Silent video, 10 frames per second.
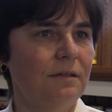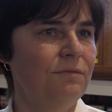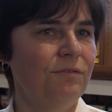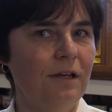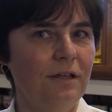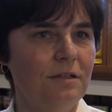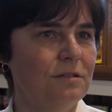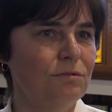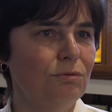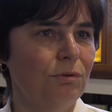Die Welle
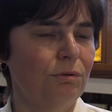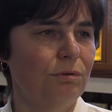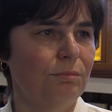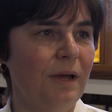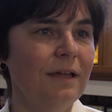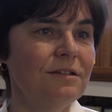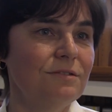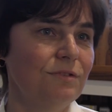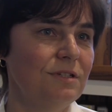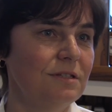ist noch
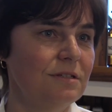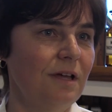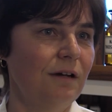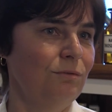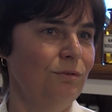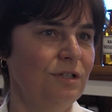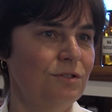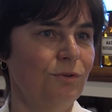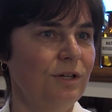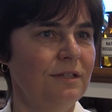meines Wissens nach noch nicht
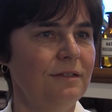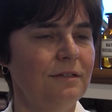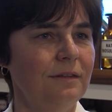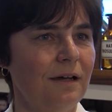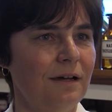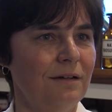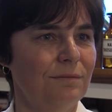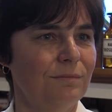so richtig da.